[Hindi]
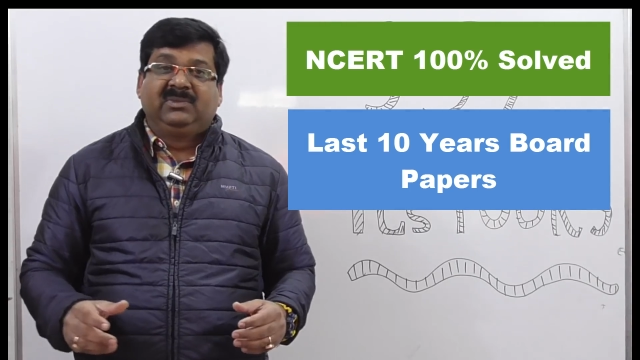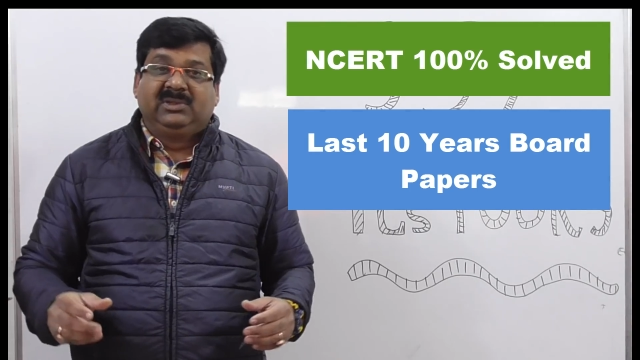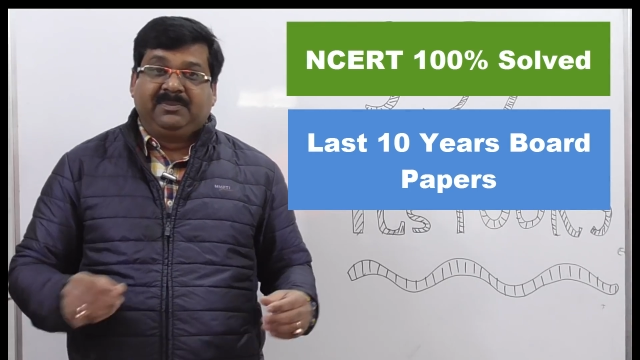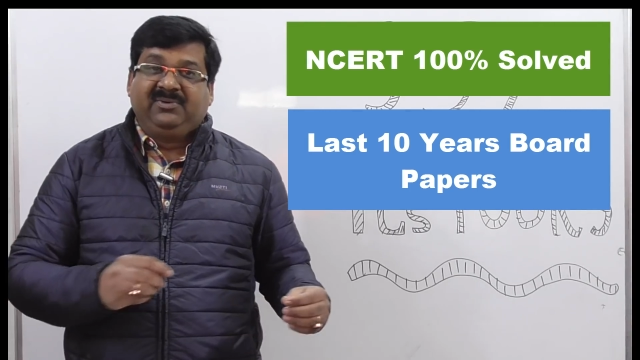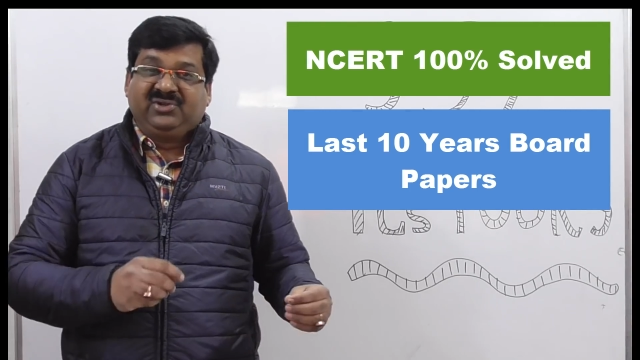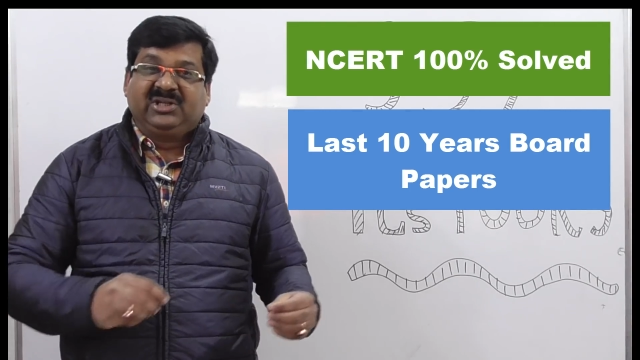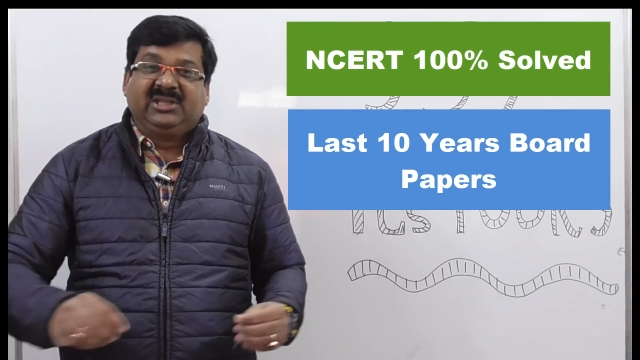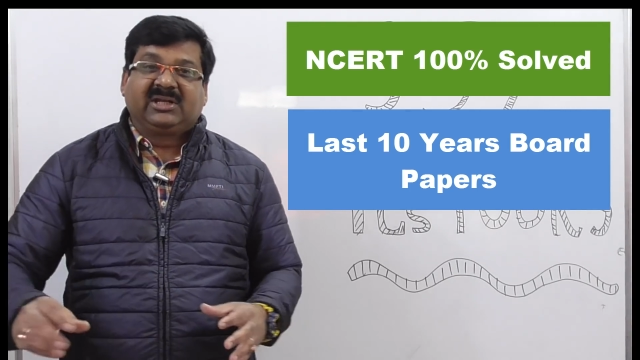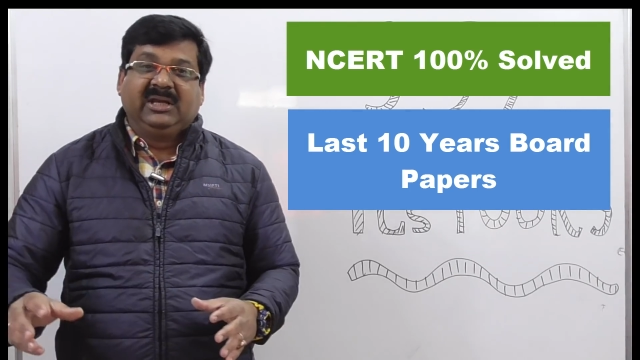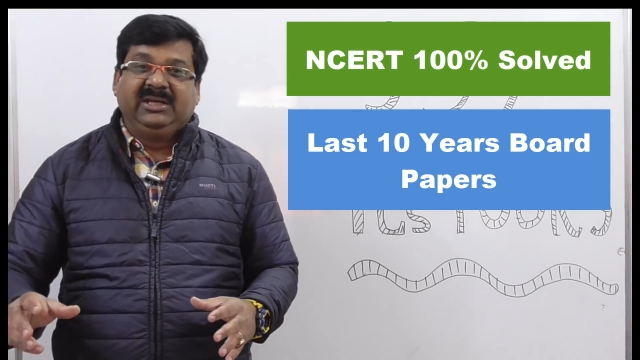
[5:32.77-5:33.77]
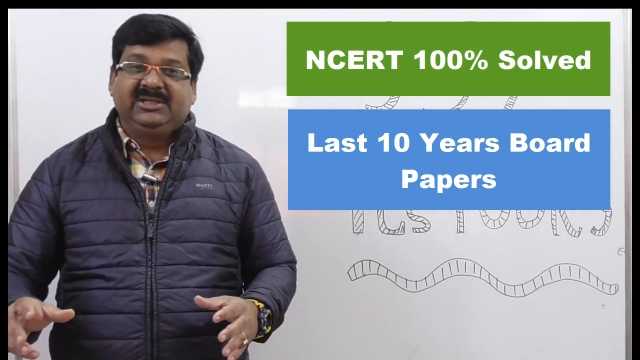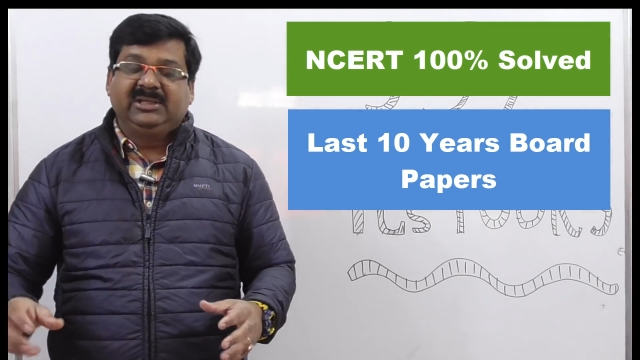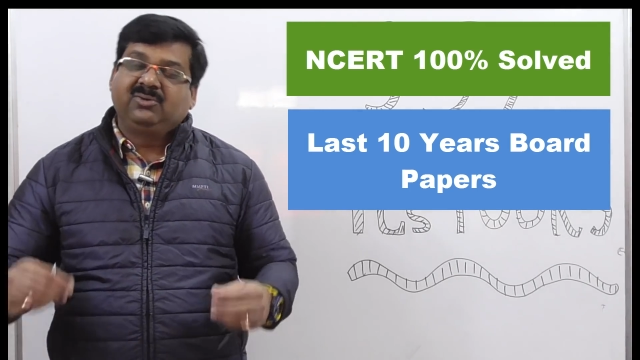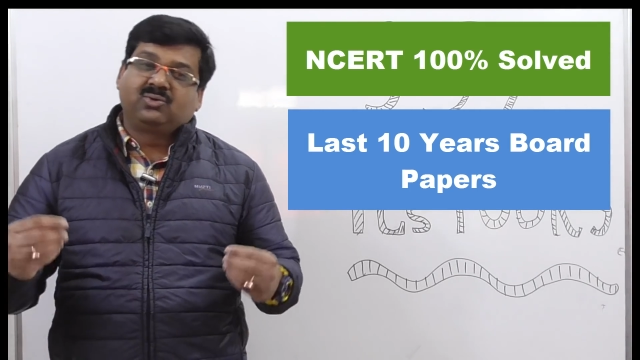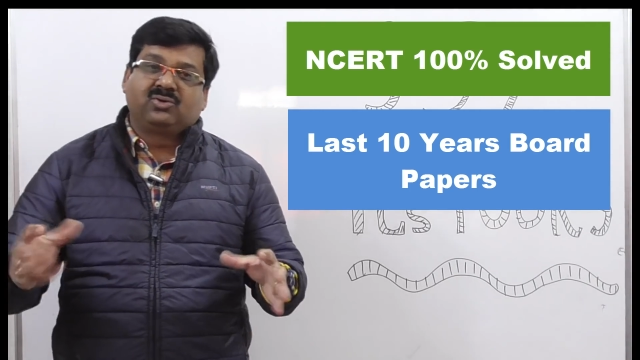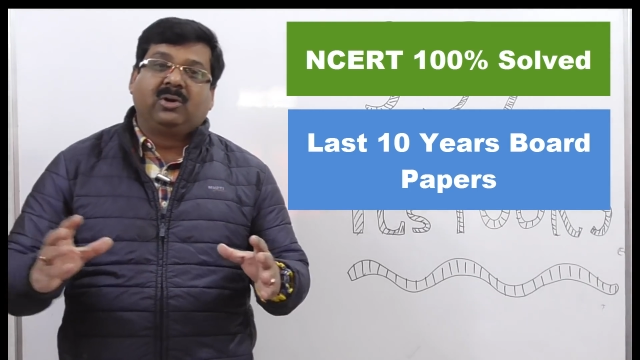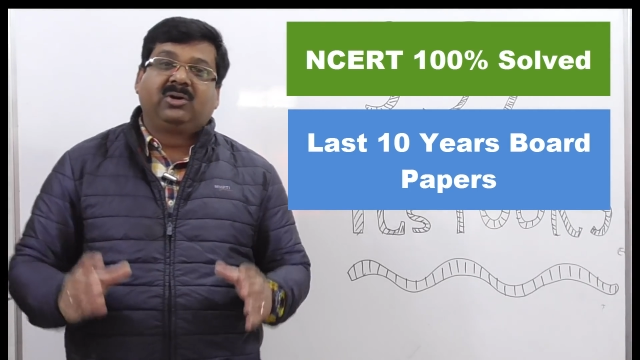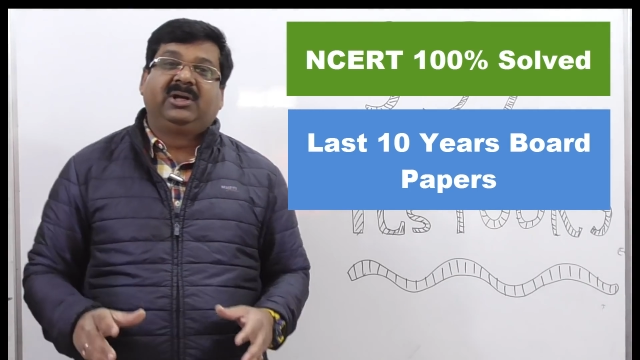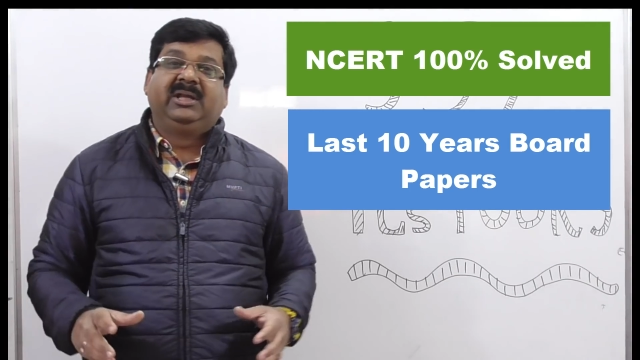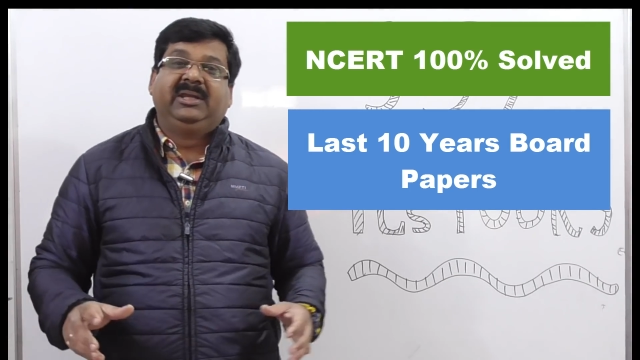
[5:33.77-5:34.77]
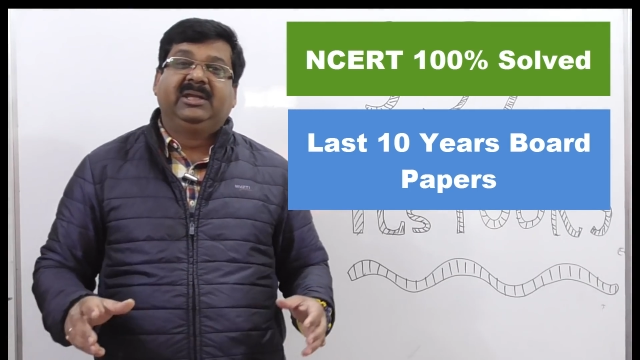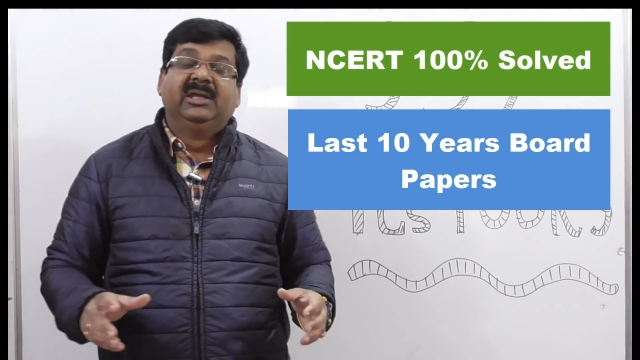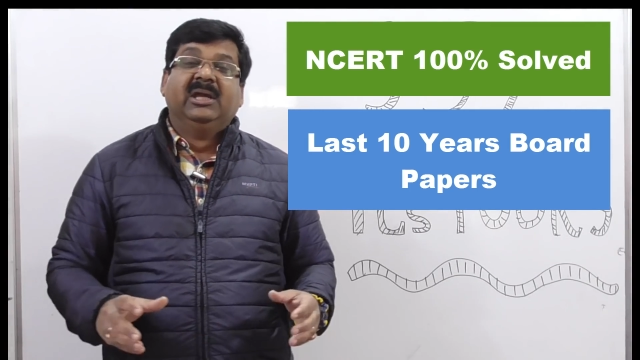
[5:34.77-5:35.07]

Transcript: जब रिवीजन इधर कर लीजिए तो उसको सॉल्व कर डालिए